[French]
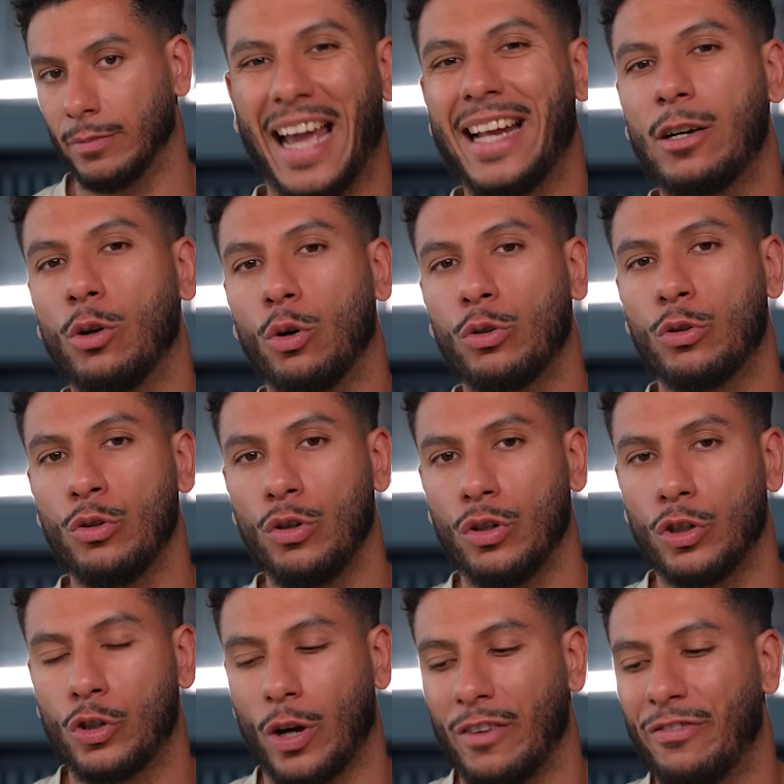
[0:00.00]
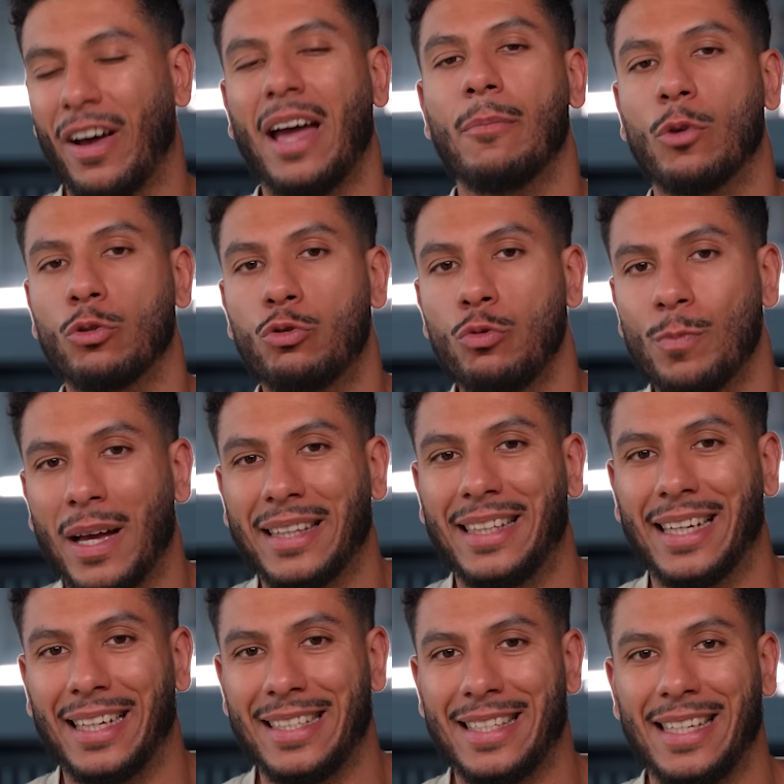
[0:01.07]
Avec le recul, j'aurais vraiment dû
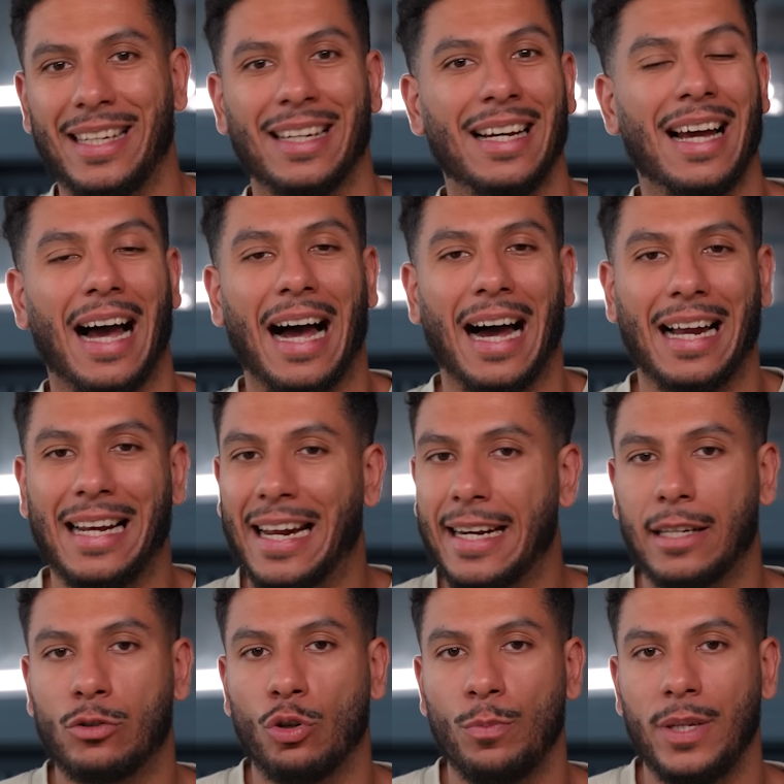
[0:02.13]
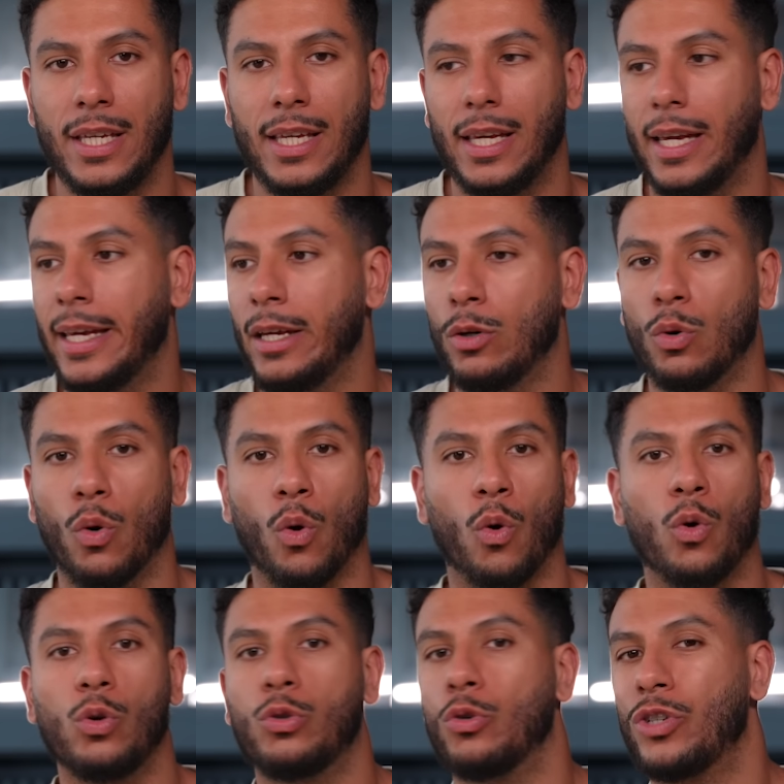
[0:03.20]
m'intéresser à l'anatomie et au
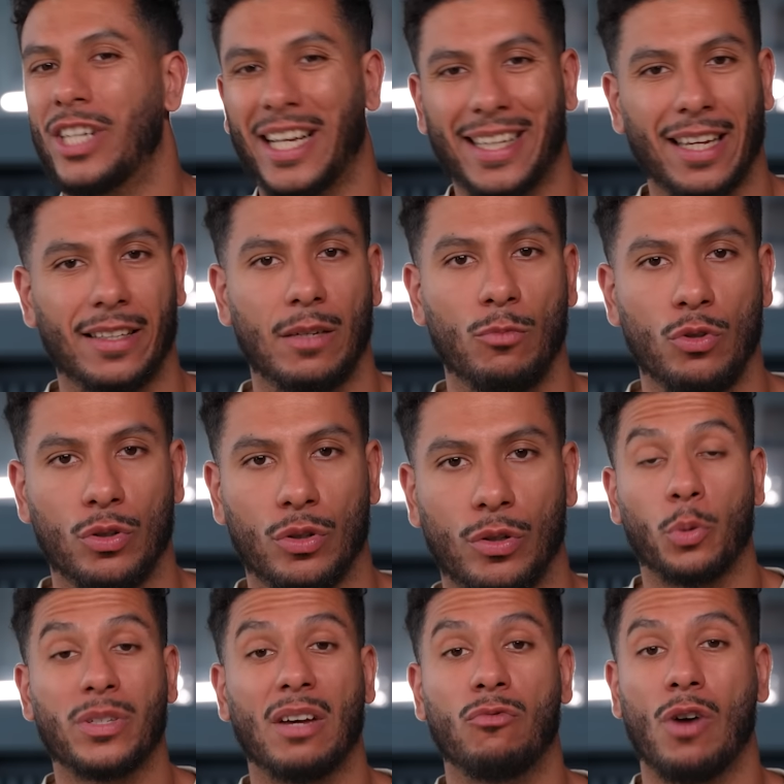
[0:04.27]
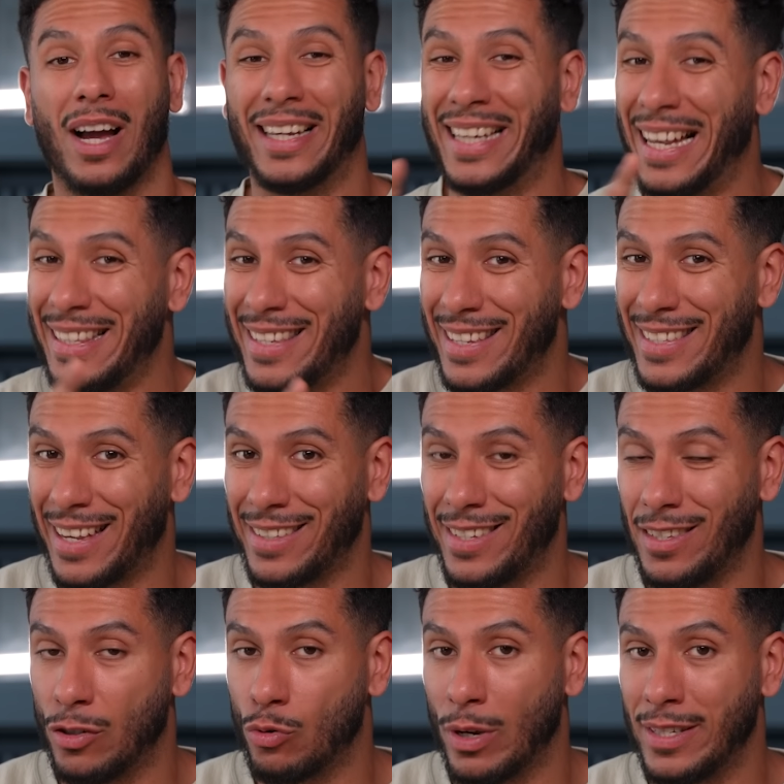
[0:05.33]
rôle de chacun des muscles pour savoir quels
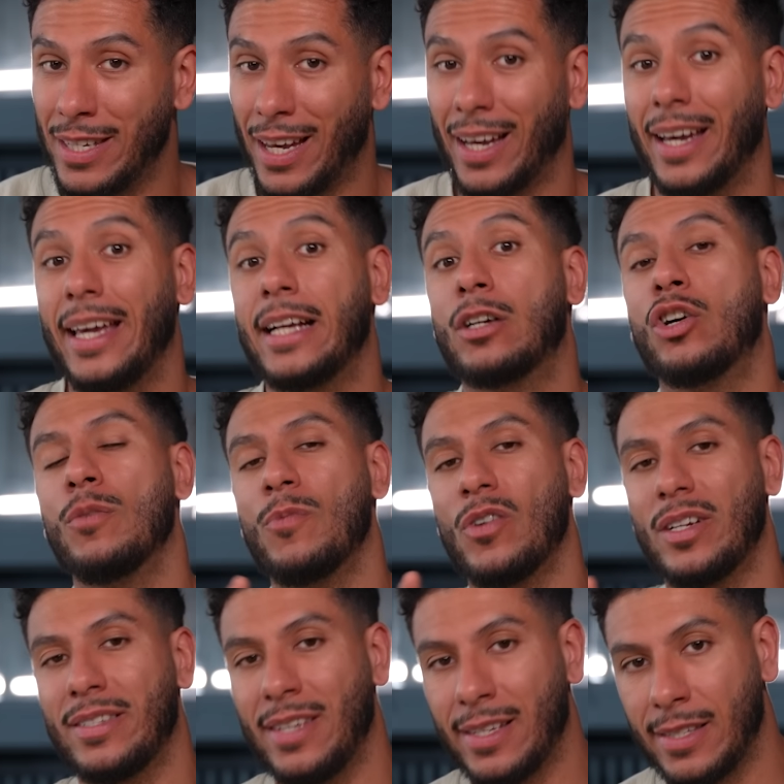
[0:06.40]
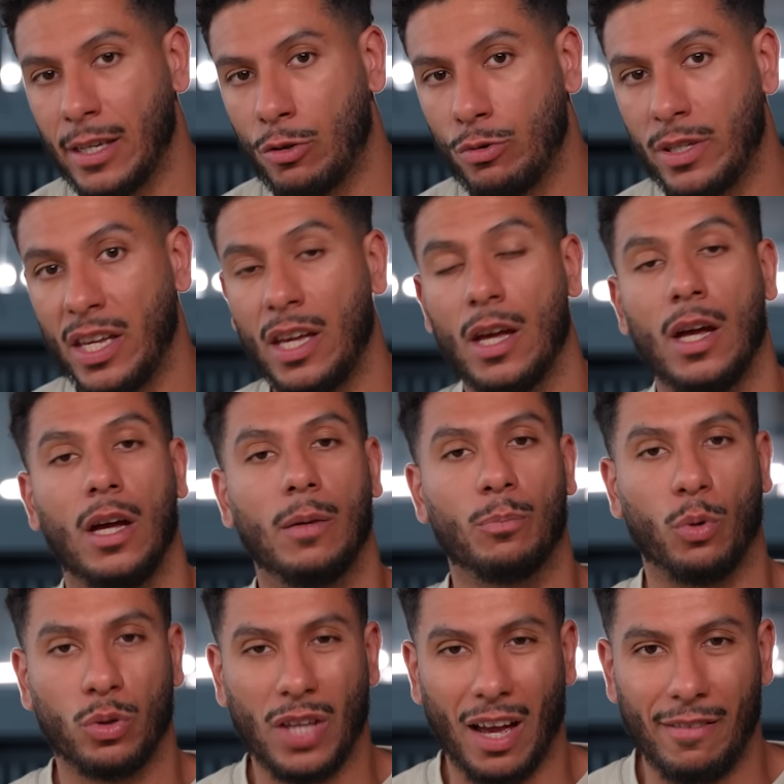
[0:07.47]
exercices choisir et comment les exécuter
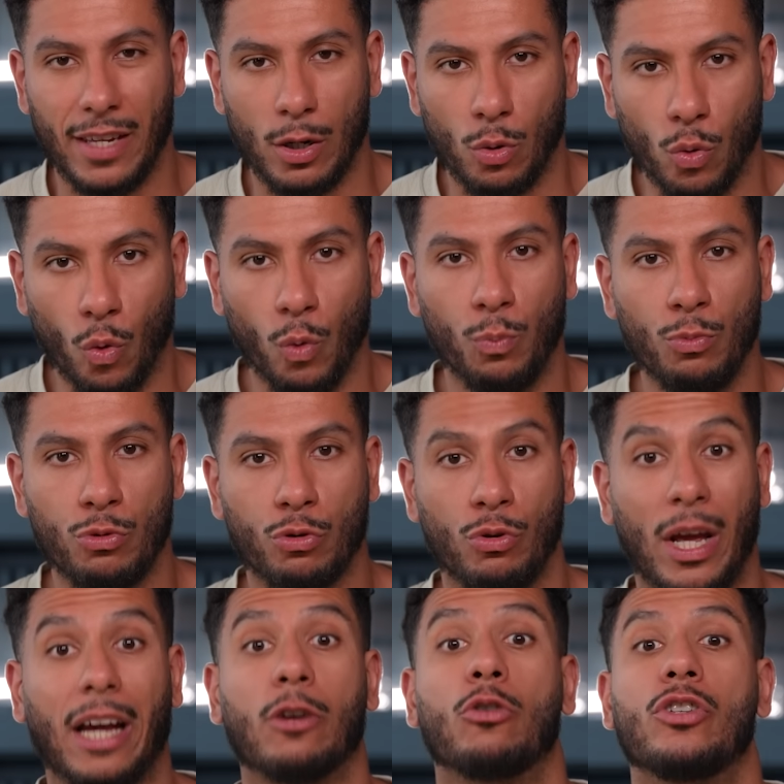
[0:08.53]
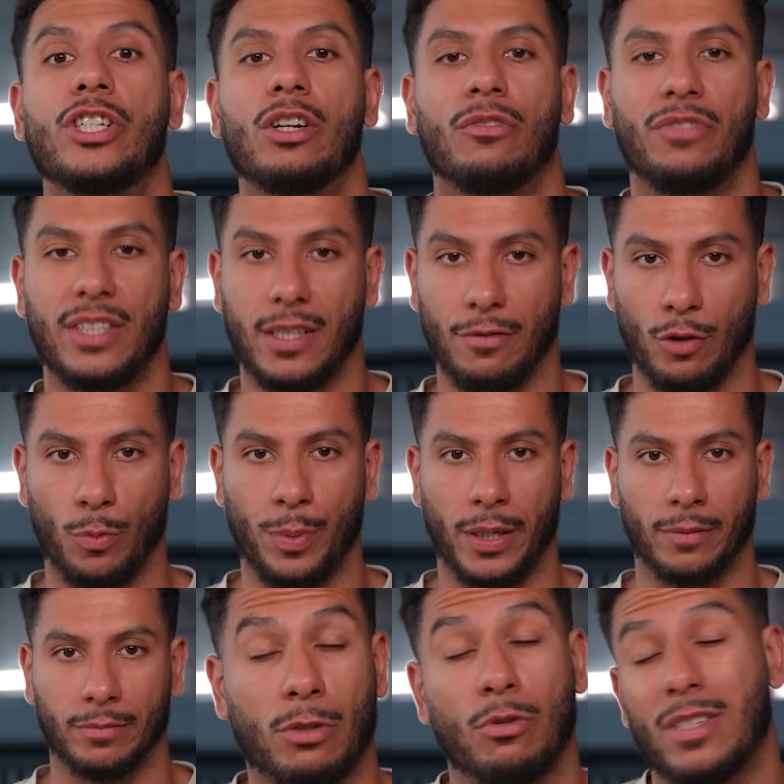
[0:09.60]
pour travailler le groupe musculaire que j'ai envie de développer.
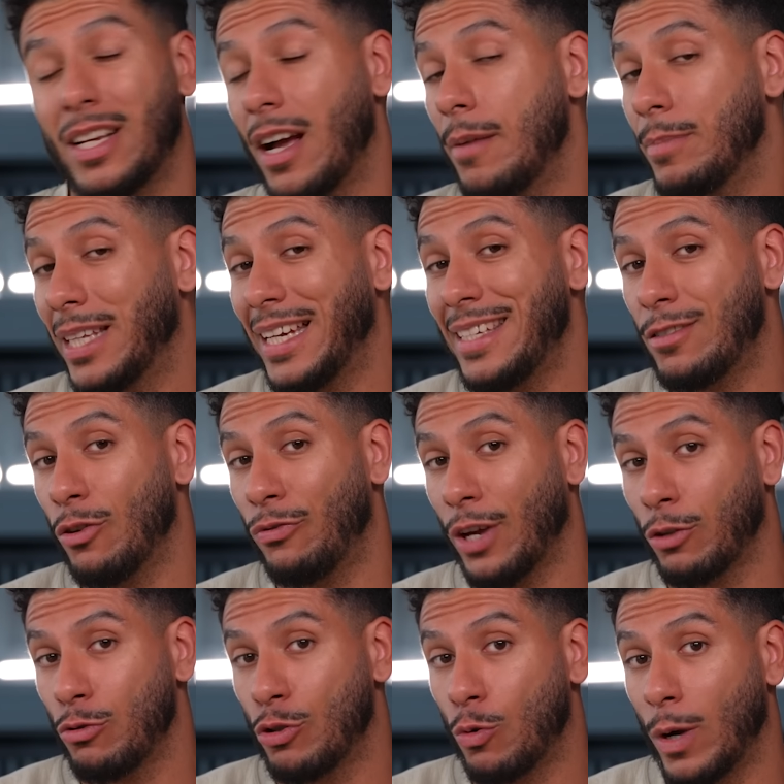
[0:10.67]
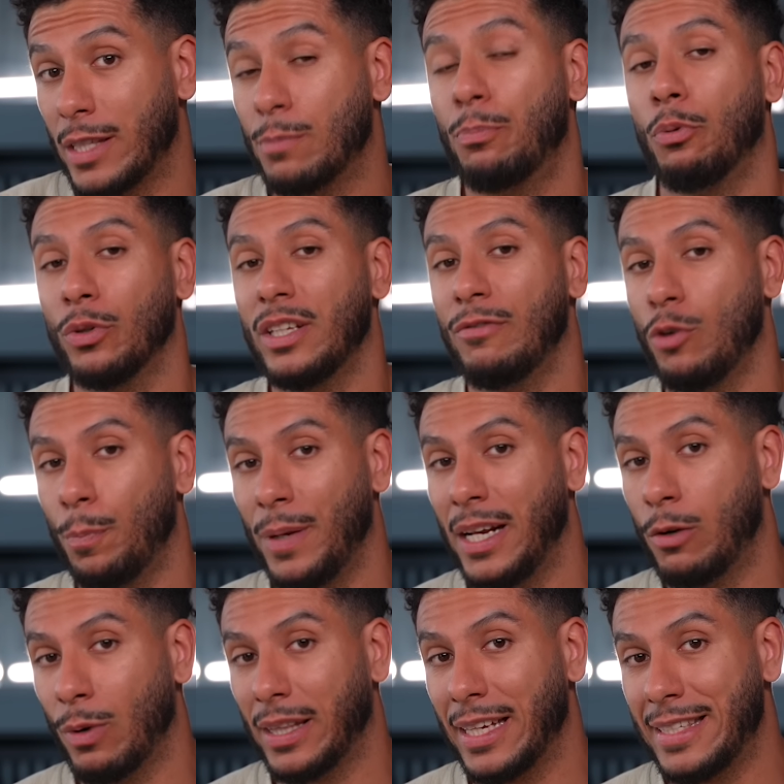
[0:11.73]
Parce que c'est quand même triste de faire du squat pour développer les
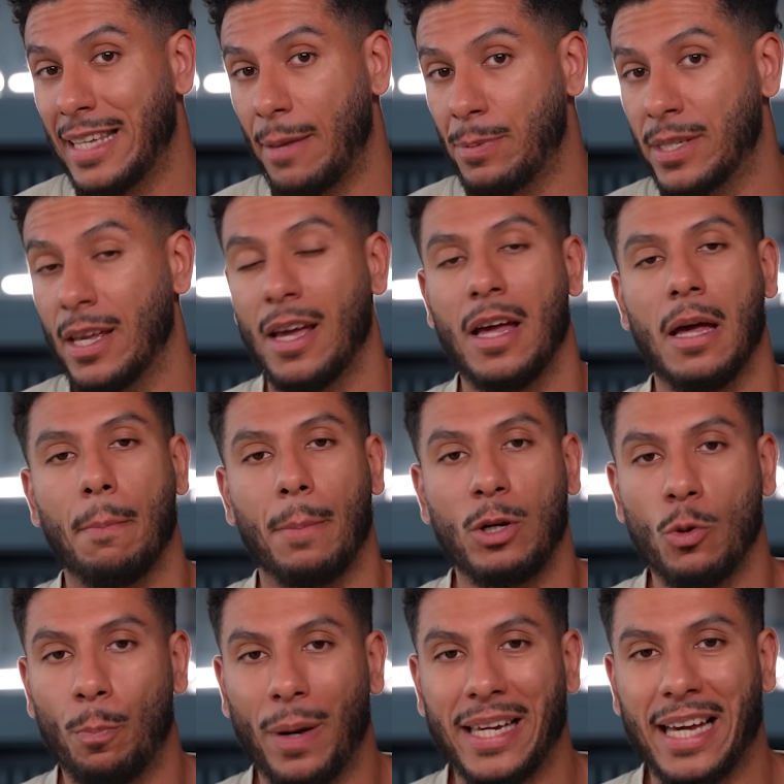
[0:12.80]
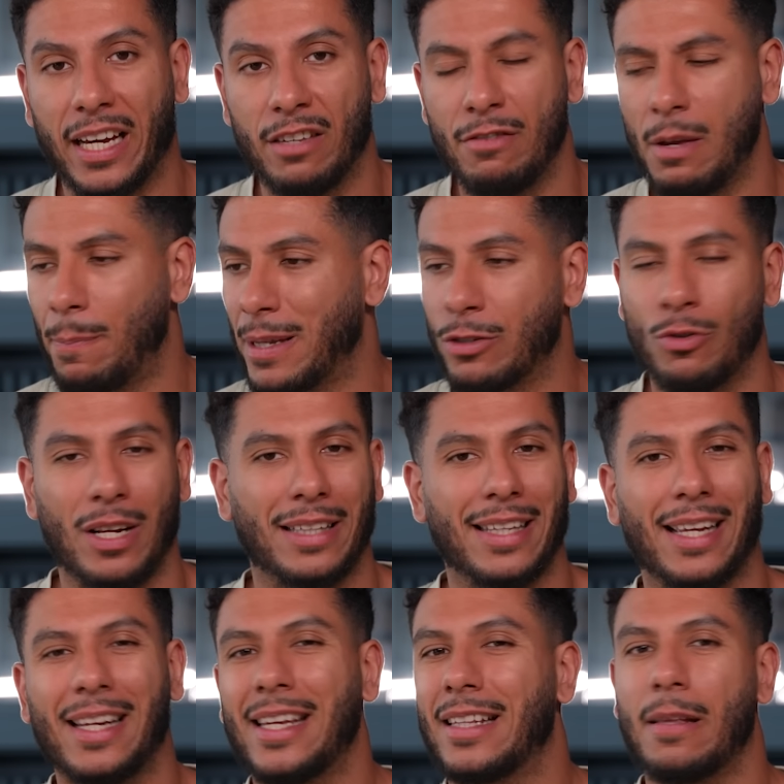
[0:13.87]
quadriceps, mais ne pas y arriver parce que la
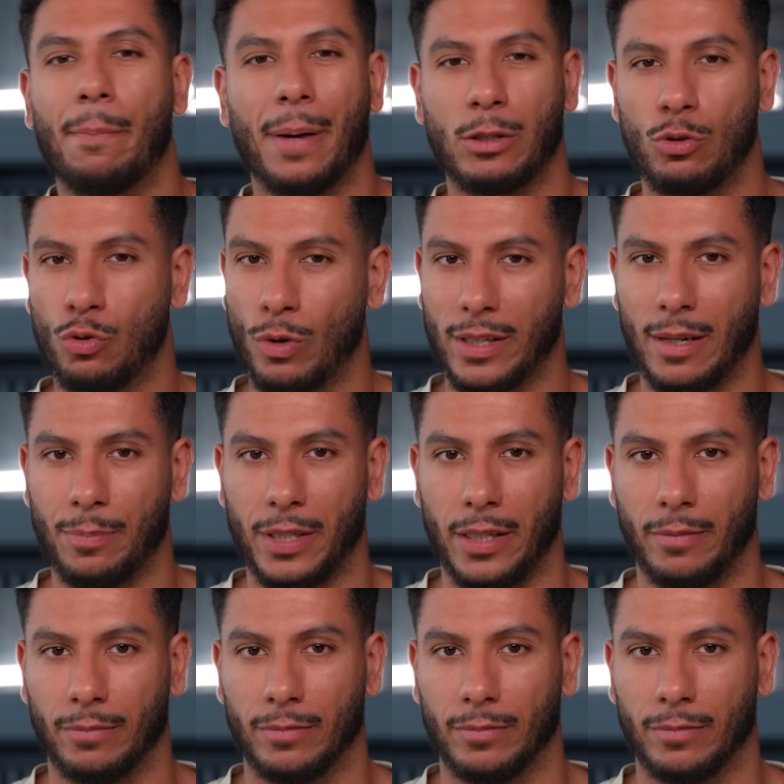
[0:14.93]
technique n'est pas du tout adaptée.